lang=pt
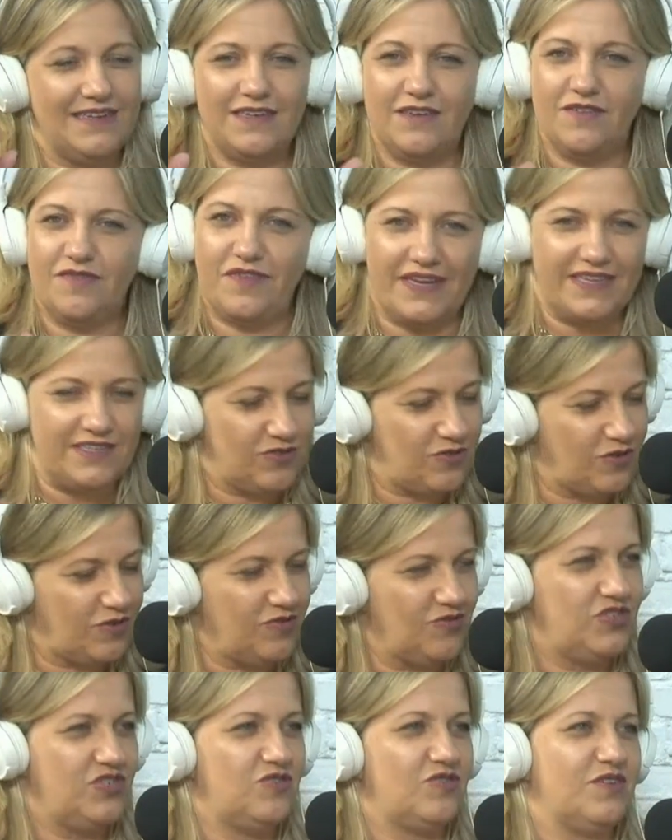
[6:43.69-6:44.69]
e faz
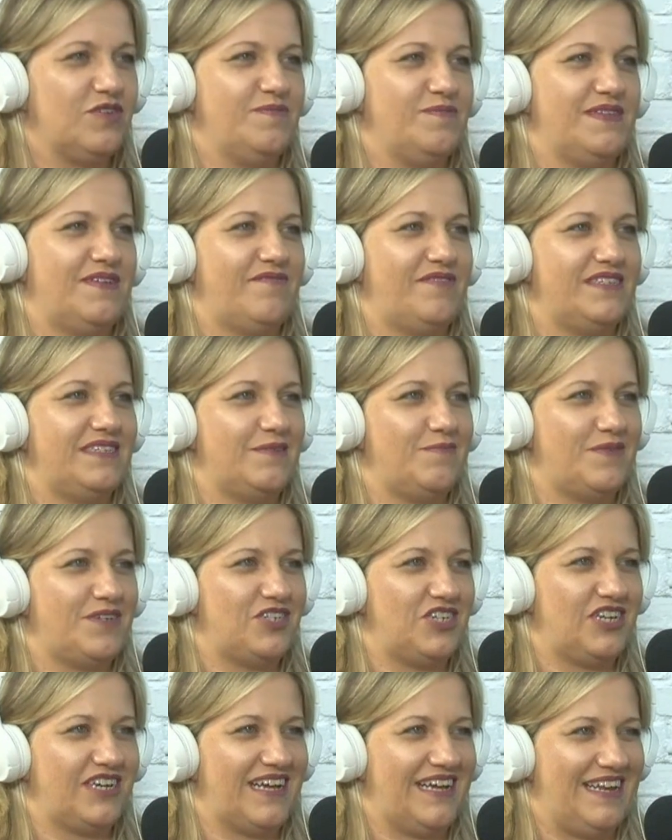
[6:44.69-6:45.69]
todo dia o que precisa fazer para
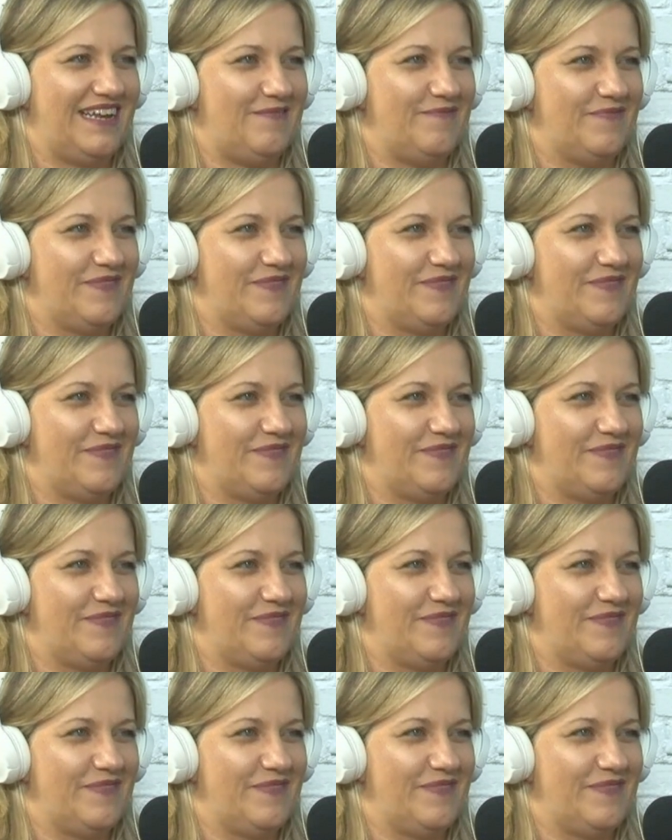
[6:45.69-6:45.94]
chegar lá.